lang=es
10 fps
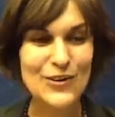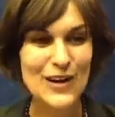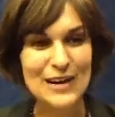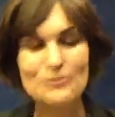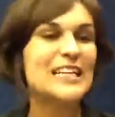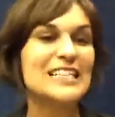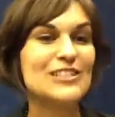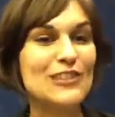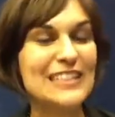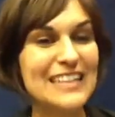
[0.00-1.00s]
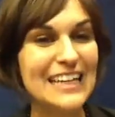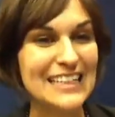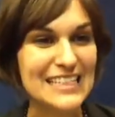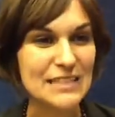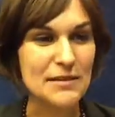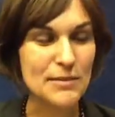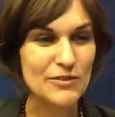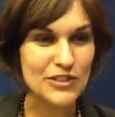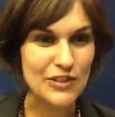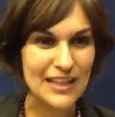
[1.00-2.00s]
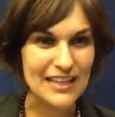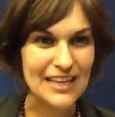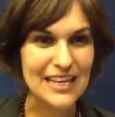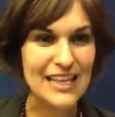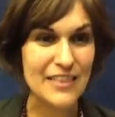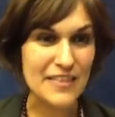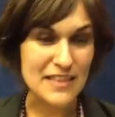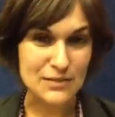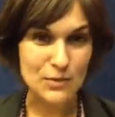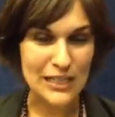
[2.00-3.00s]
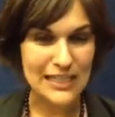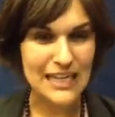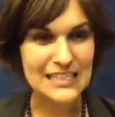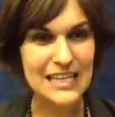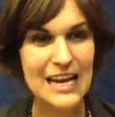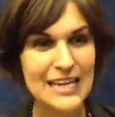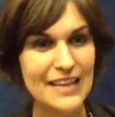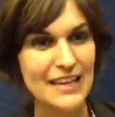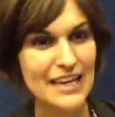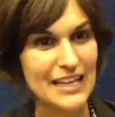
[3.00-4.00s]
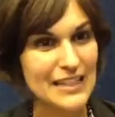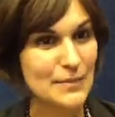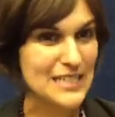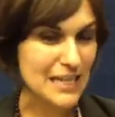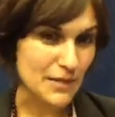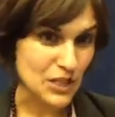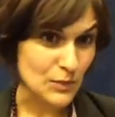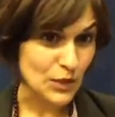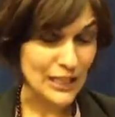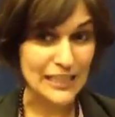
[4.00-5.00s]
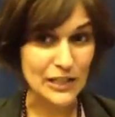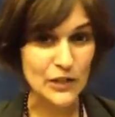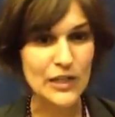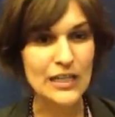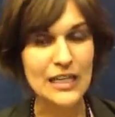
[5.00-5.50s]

Hola, buenas. Soy Katia Esteve, profesora de, Ciencias Políticas del área de, Pensamiento Político.